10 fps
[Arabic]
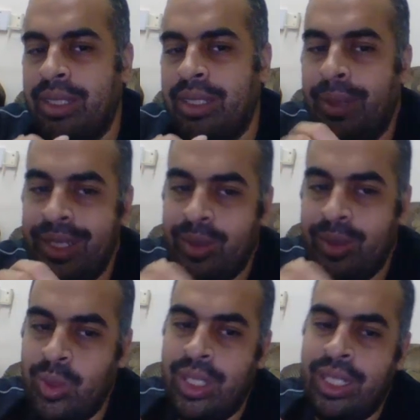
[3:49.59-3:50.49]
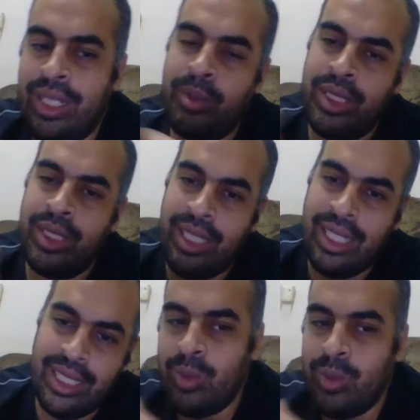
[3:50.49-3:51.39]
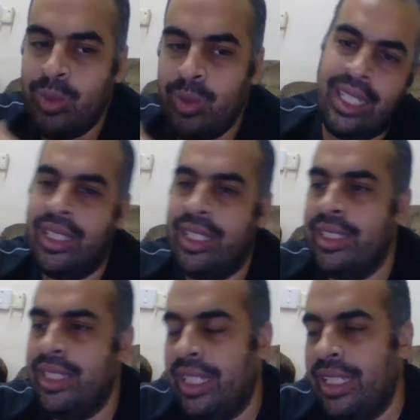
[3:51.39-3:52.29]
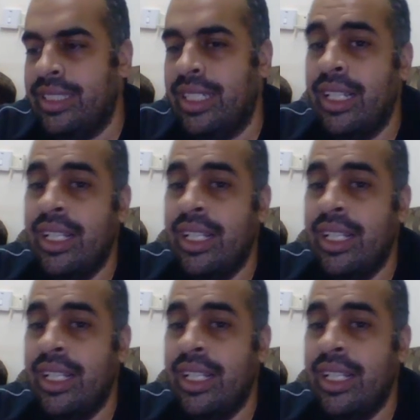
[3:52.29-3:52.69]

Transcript: تبعت ويقول لك لا مش هي دي اللي انا عايزها لا ده هي دي اللي عايزها